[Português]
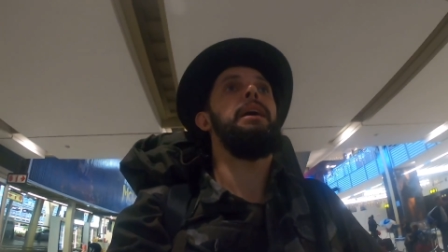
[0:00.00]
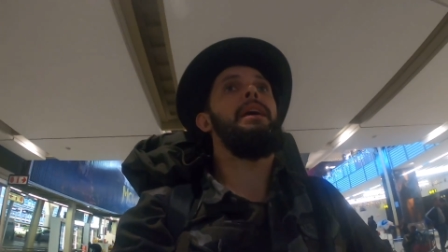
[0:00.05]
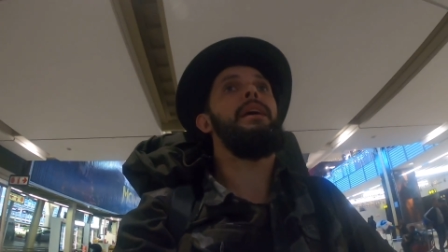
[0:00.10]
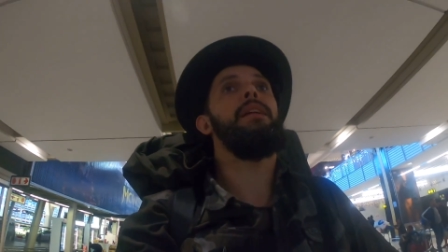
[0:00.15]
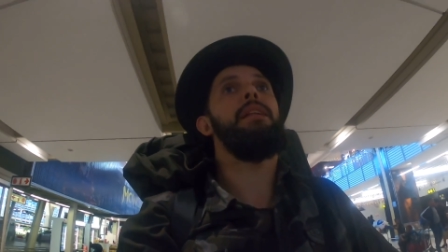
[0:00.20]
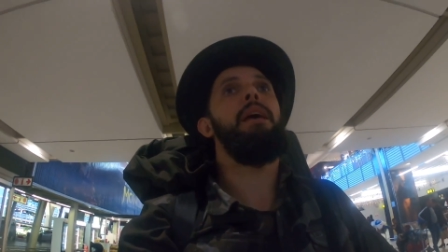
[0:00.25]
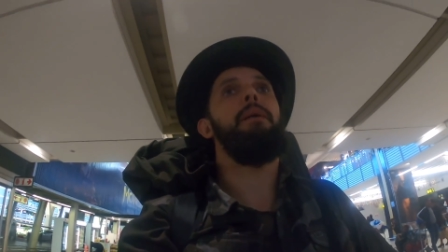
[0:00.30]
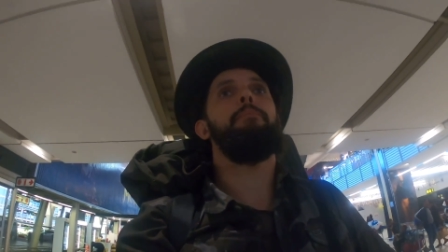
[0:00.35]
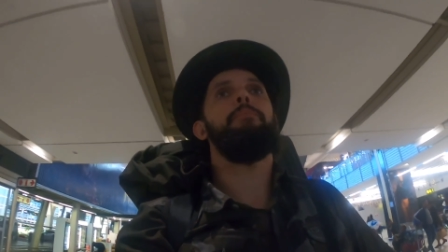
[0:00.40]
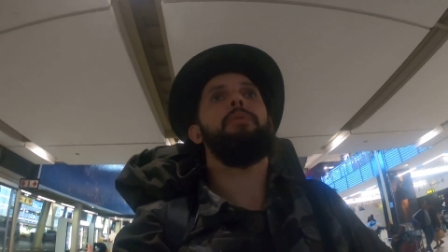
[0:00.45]
E
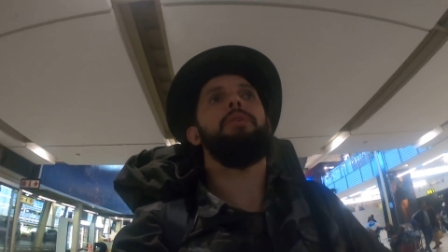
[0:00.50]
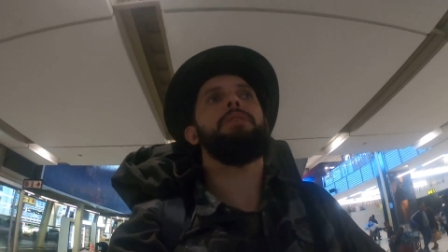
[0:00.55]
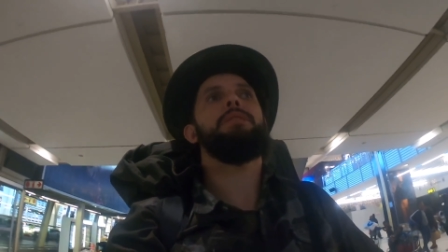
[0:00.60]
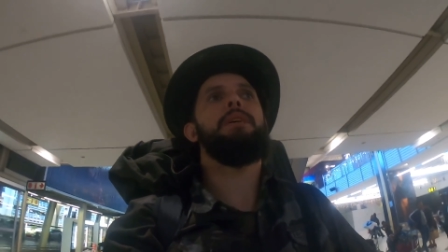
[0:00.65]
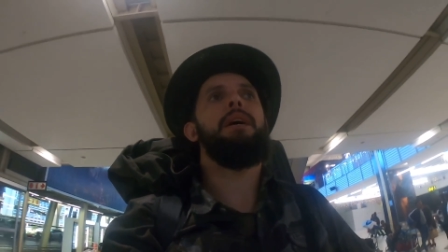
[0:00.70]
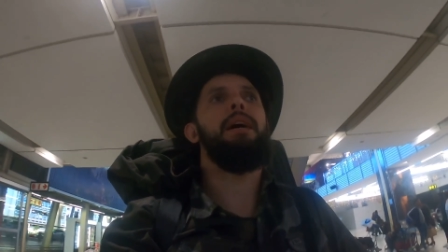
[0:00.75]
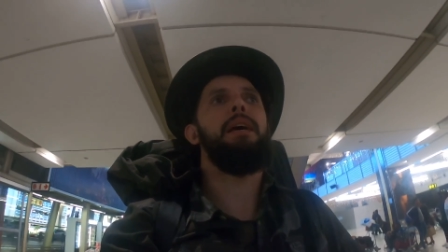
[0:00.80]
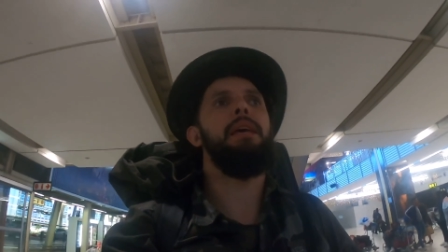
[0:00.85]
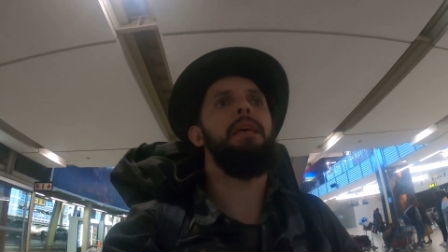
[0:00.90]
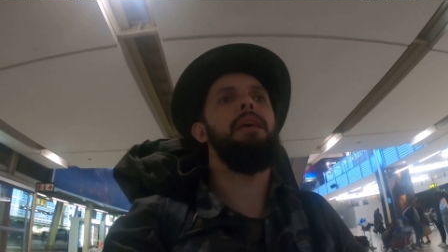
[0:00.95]
depois
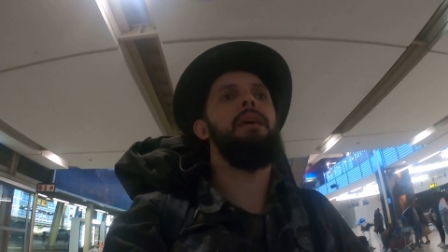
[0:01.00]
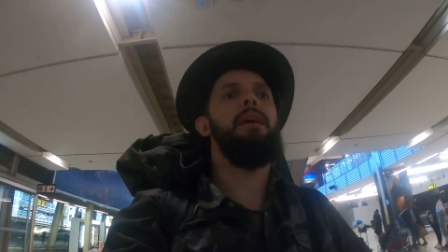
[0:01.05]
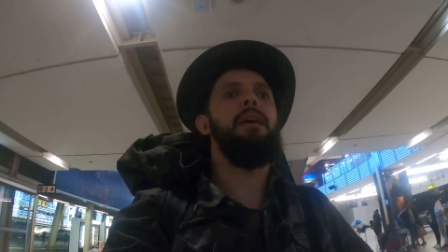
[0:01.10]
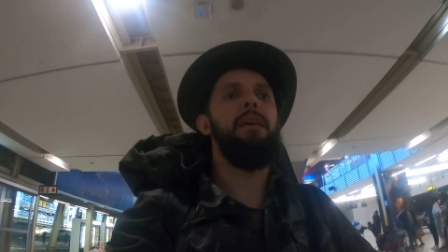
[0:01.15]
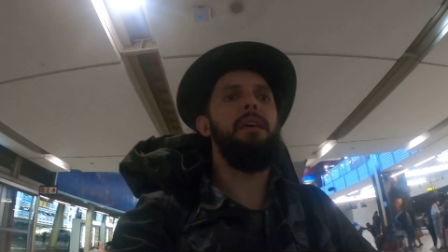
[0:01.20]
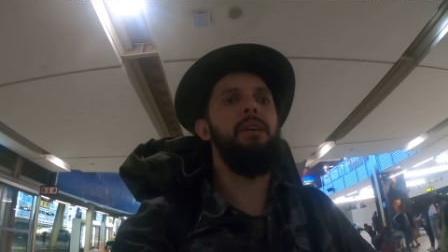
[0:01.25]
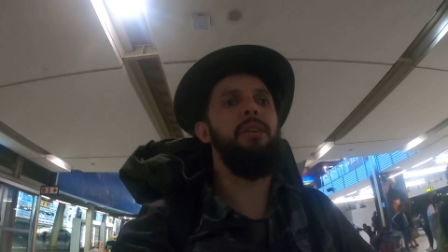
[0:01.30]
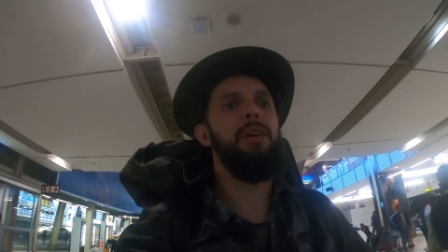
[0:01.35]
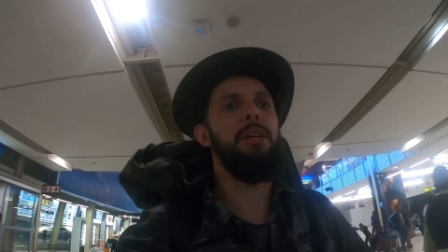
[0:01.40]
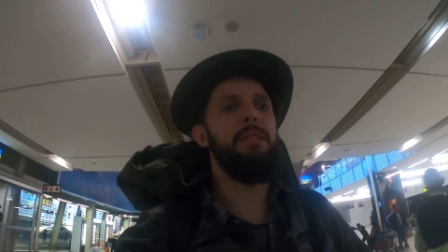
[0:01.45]
aqui
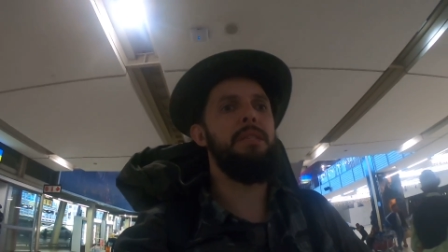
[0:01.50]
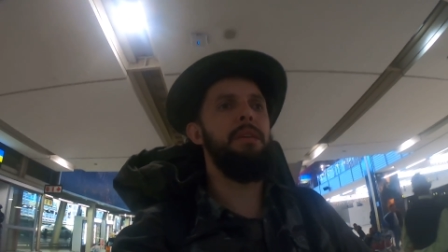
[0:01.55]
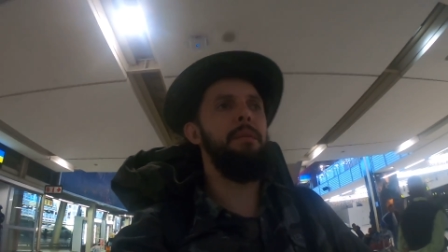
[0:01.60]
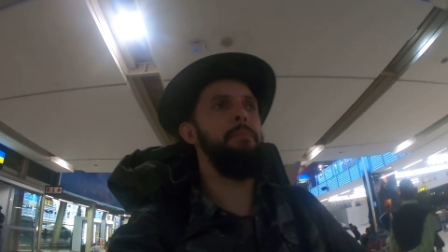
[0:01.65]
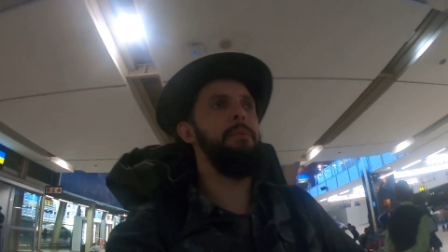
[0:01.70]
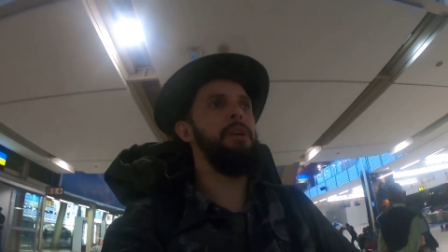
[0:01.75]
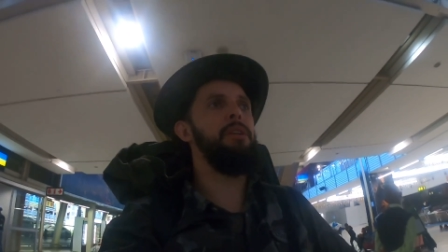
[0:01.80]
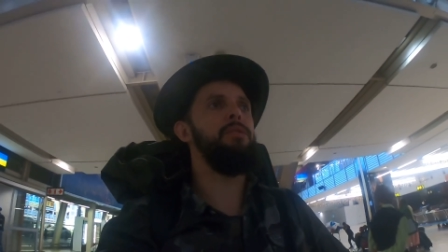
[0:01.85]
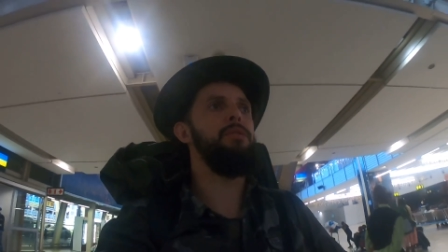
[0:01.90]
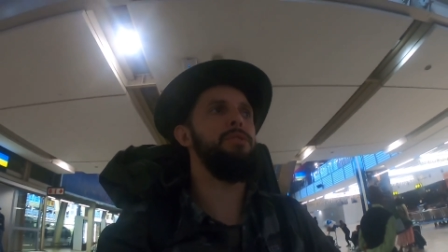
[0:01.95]
que eu
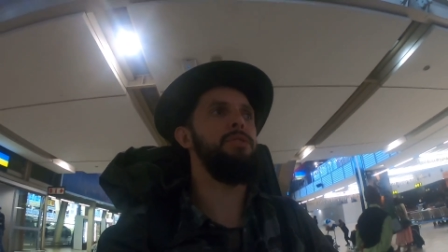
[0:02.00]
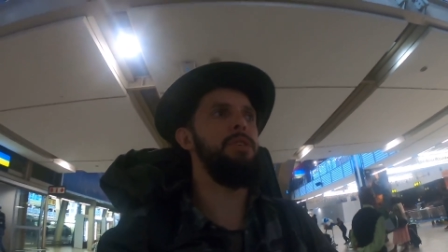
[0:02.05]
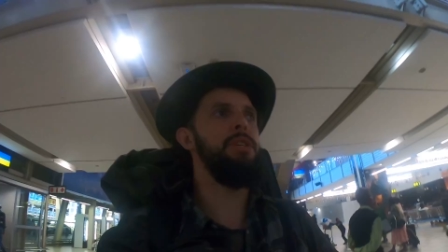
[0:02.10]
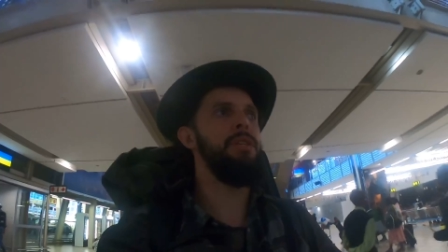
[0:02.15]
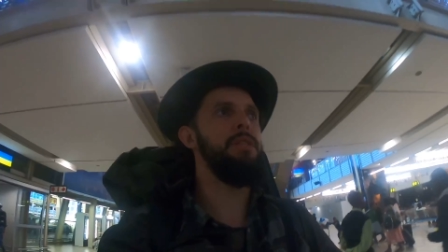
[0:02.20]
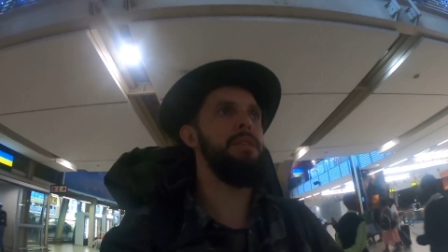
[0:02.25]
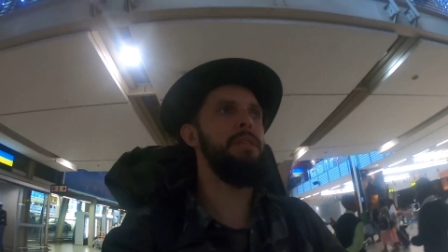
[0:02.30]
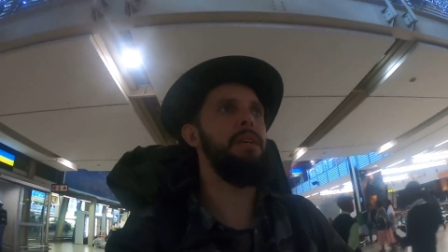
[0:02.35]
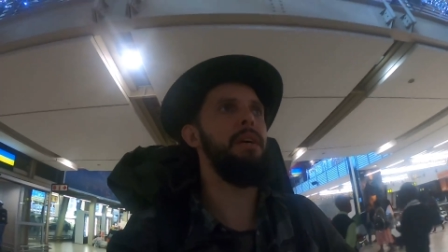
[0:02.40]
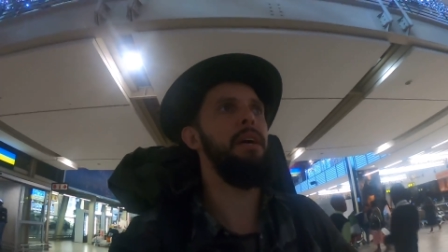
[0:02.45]
recebi a
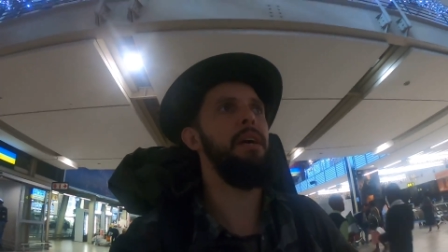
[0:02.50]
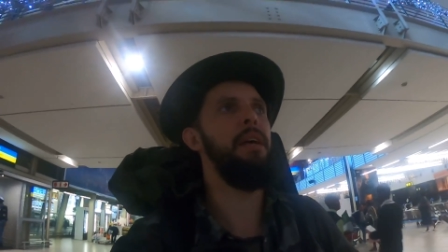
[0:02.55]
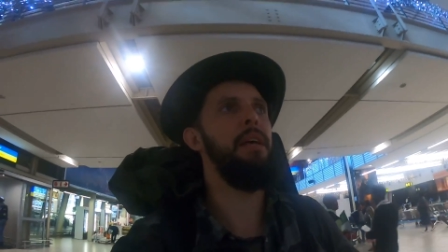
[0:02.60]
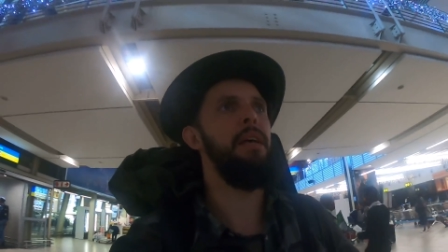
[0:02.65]
notícia,